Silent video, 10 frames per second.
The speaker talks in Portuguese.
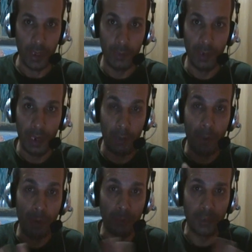É uma, é
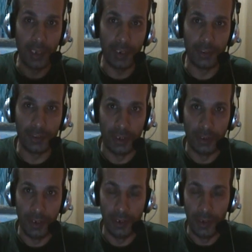uma montagem,
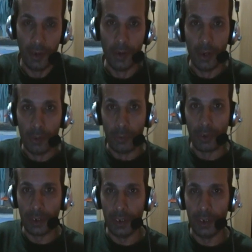né?
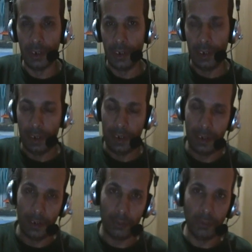Porque
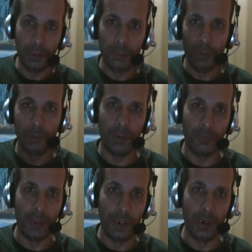é, quando ele pulou do
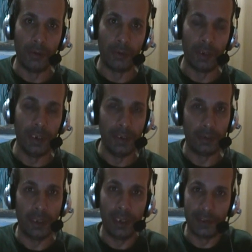avião,
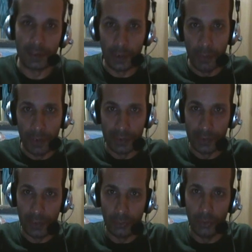ele tá sem, uma,
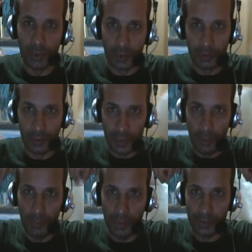sem a touca na
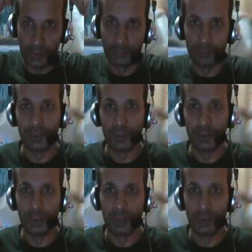cabeça.